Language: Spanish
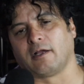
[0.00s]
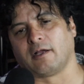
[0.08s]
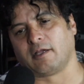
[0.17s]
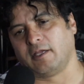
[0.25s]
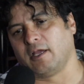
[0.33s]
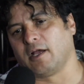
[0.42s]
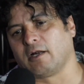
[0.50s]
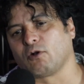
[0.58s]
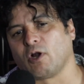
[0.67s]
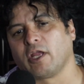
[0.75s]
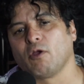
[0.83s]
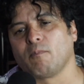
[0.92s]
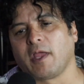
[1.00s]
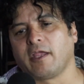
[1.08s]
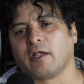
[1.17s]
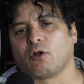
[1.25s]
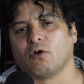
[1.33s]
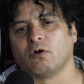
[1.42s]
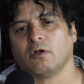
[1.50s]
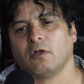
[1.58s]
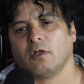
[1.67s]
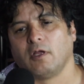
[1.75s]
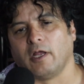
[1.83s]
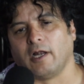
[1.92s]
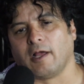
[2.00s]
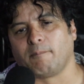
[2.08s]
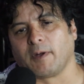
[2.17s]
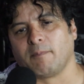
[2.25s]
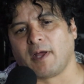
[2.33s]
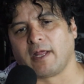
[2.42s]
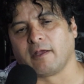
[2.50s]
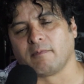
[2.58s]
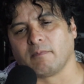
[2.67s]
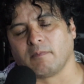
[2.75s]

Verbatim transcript: ahí al Colegio México, en la primaria,